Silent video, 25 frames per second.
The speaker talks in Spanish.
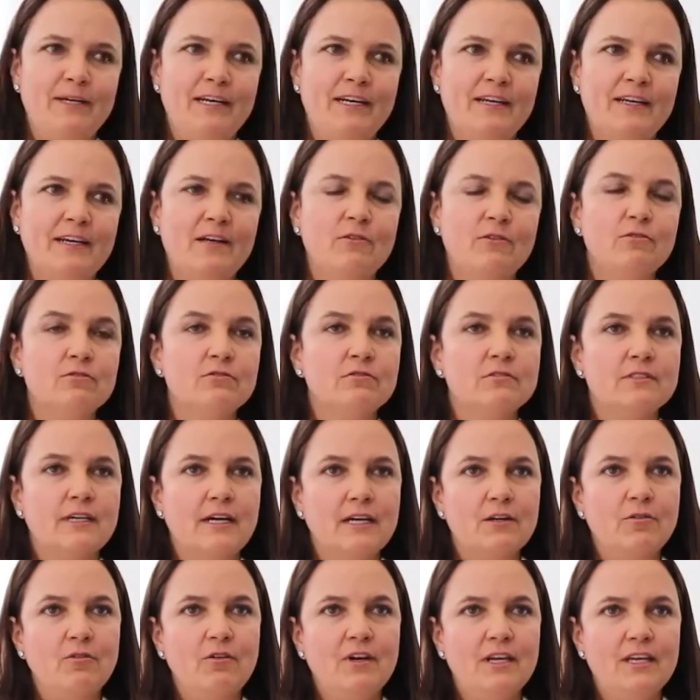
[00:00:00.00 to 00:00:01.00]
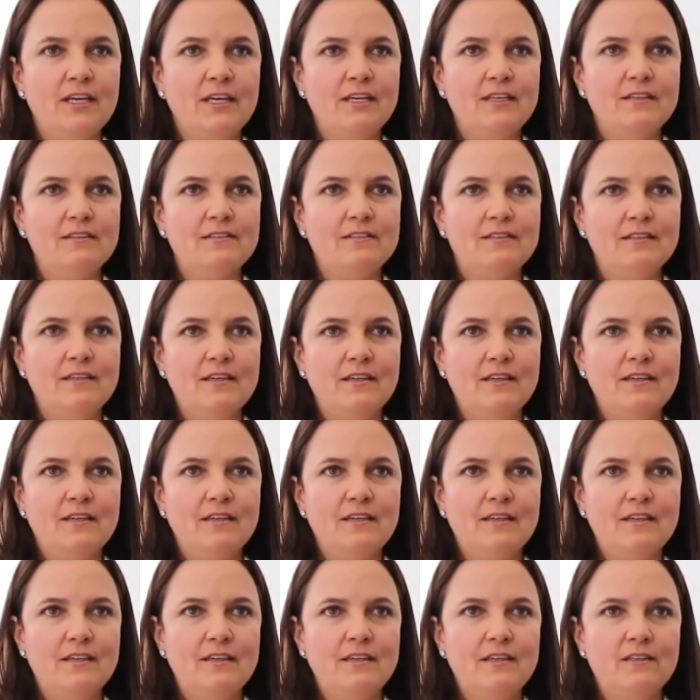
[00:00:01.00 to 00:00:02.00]
manera que contar con la
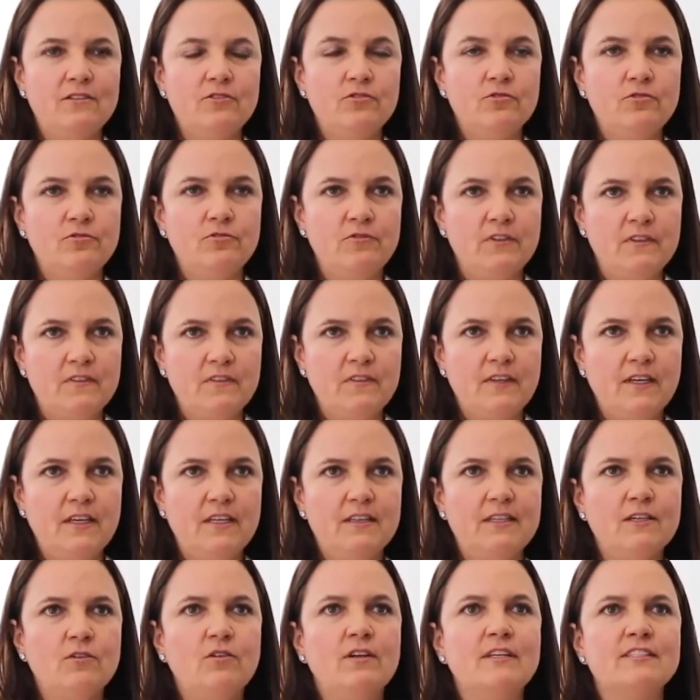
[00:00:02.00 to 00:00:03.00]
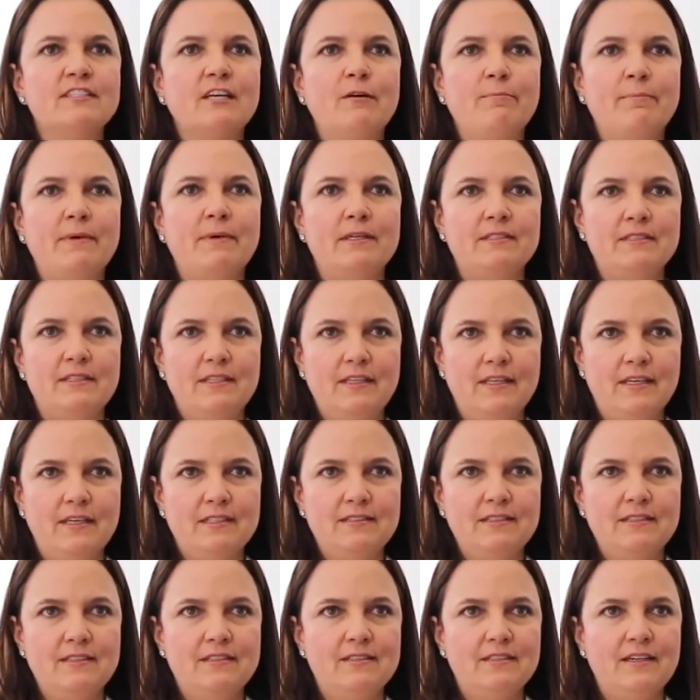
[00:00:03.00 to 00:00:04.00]
gente suficiente, con las
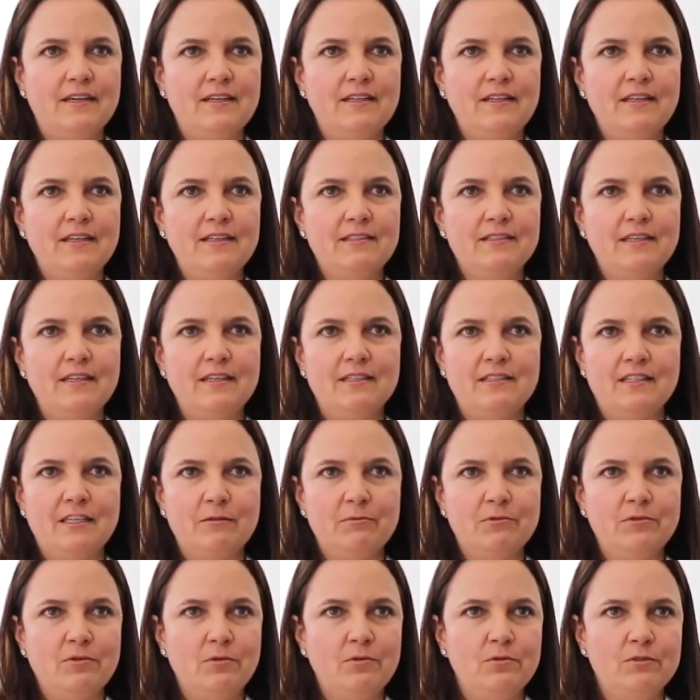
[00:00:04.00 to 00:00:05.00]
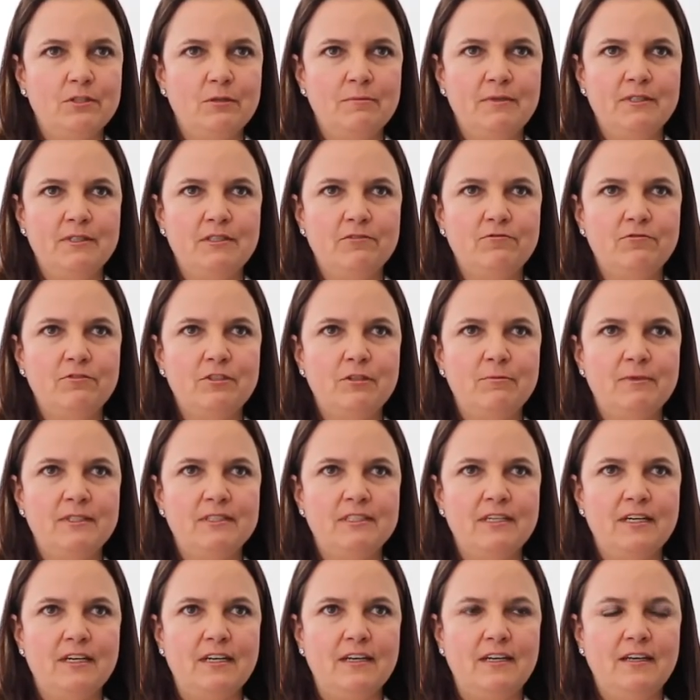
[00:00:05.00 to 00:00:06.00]
capacidades necesarias, es absolutamente
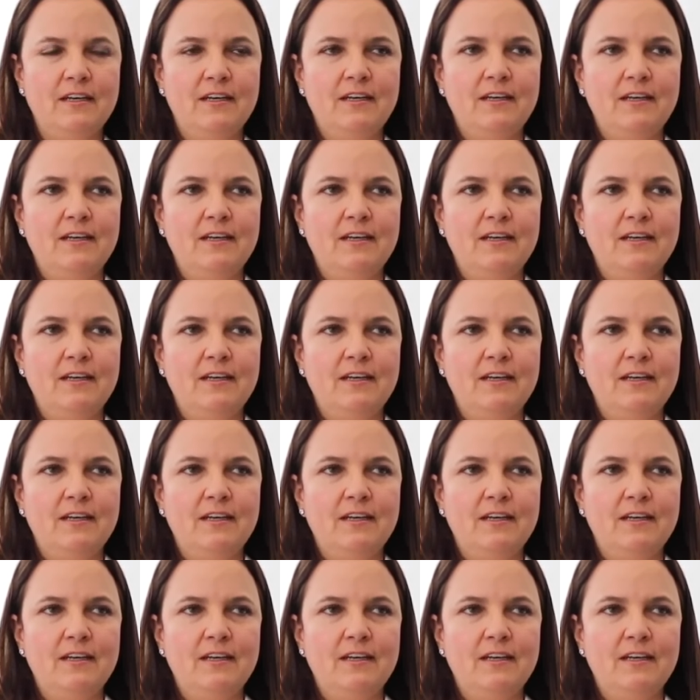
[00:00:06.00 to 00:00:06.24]
fundamental.